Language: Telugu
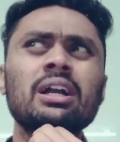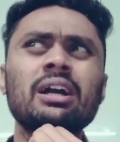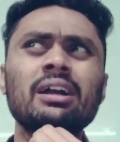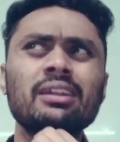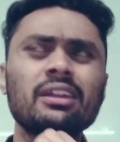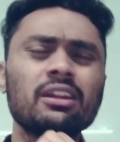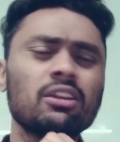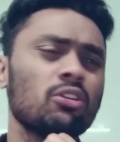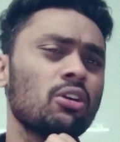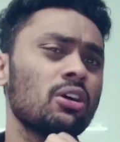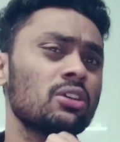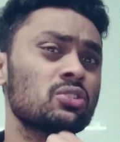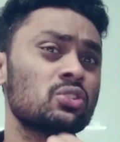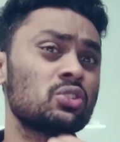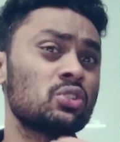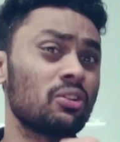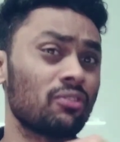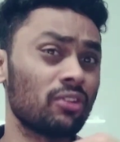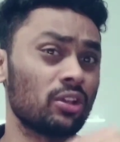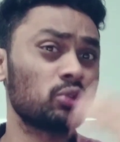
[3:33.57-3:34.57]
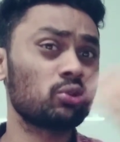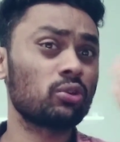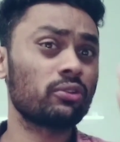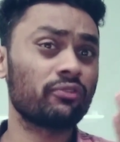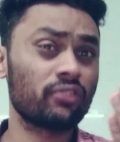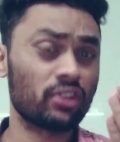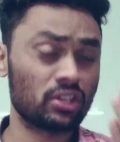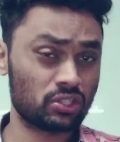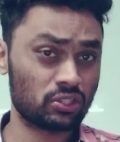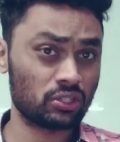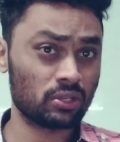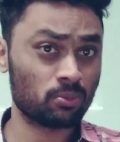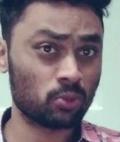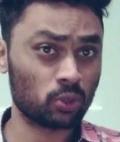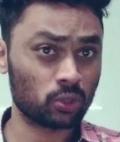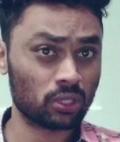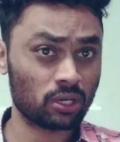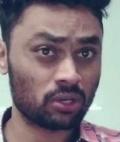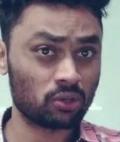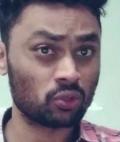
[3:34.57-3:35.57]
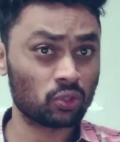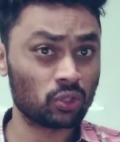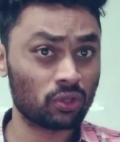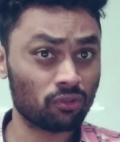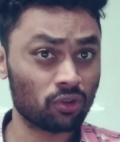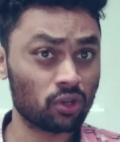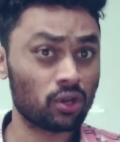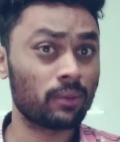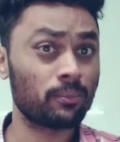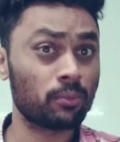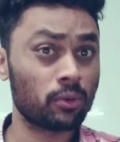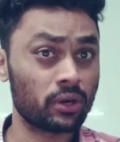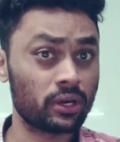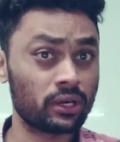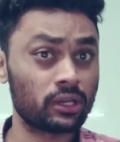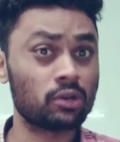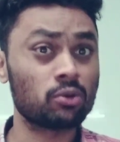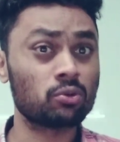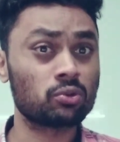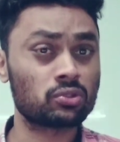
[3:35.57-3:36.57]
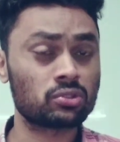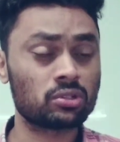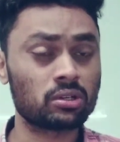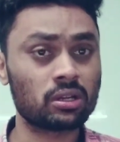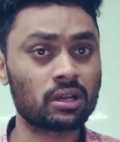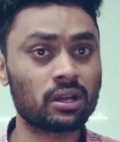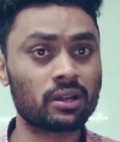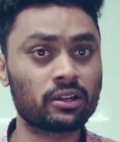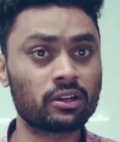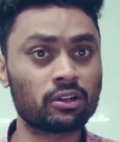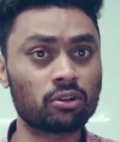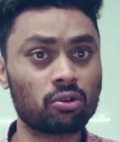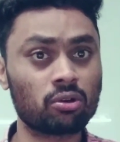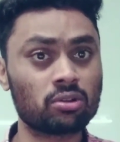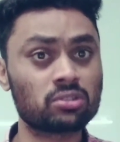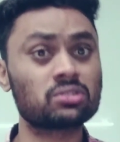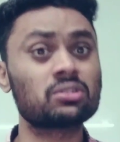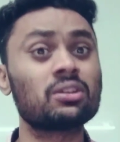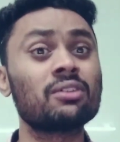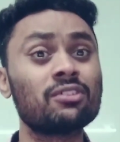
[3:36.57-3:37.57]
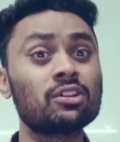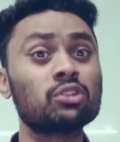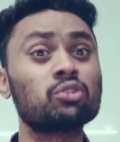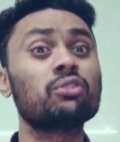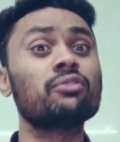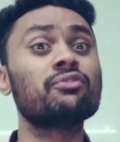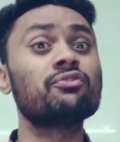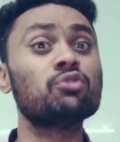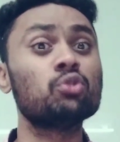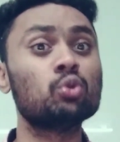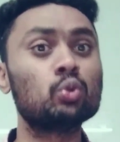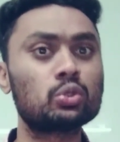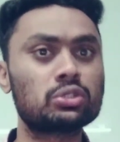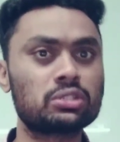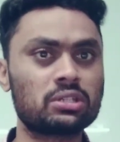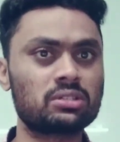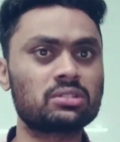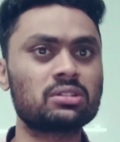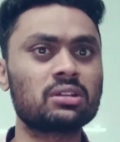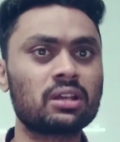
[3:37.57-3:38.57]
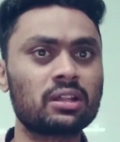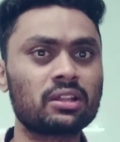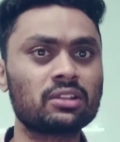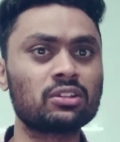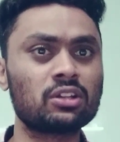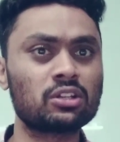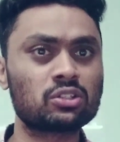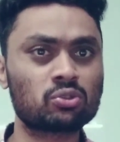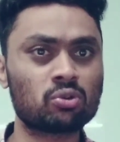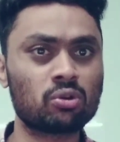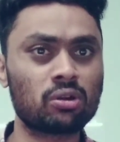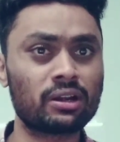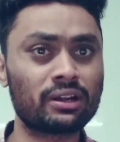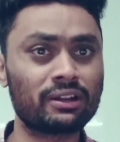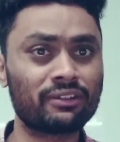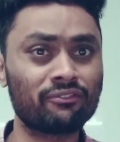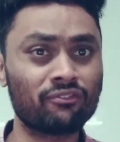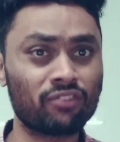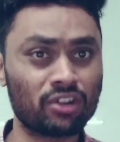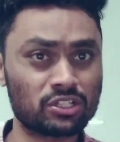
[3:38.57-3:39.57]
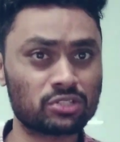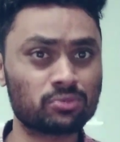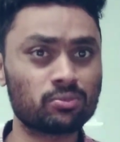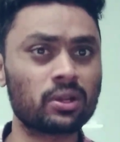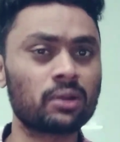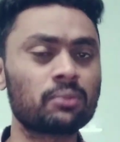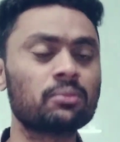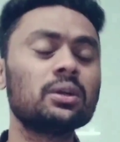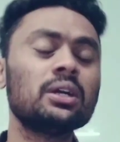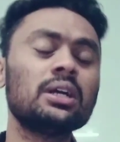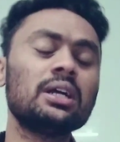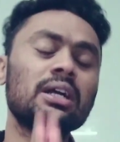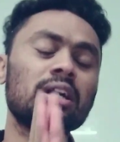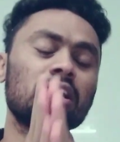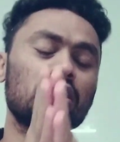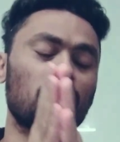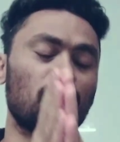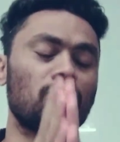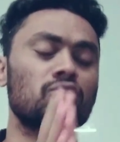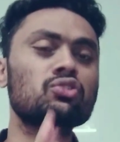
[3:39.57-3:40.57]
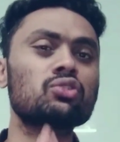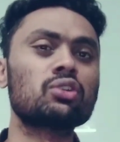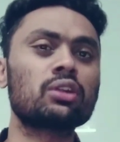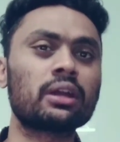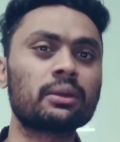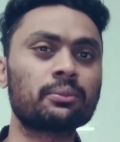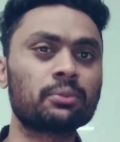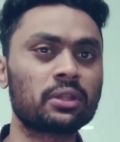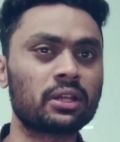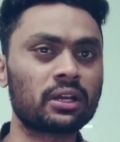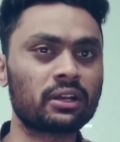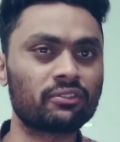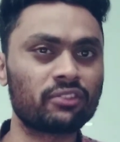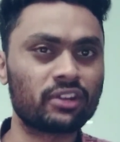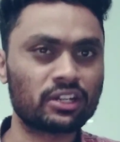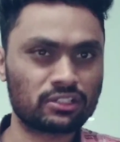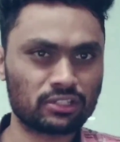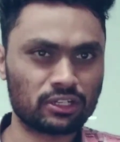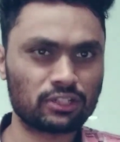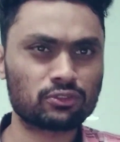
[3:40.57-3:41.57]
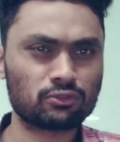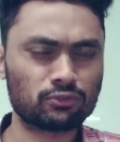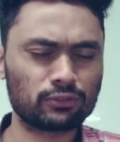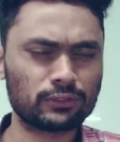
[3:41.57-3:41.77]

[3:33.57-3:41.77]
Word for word: కరియన్ క్రాస్ ఎవరితో ఫేస్ చేయబోతాడు ఎవరు అపోనెంట్గా వస్తాడు కరియన్ క్రాస్ ఎవరితో ఫ్యూట్ అనేది తెలుసుకోవాలంటే వన్స్ మనం క్రౌన్ జ్యువెలర్ అయిపోయేదాకా వెయిట్ చేయాల్సి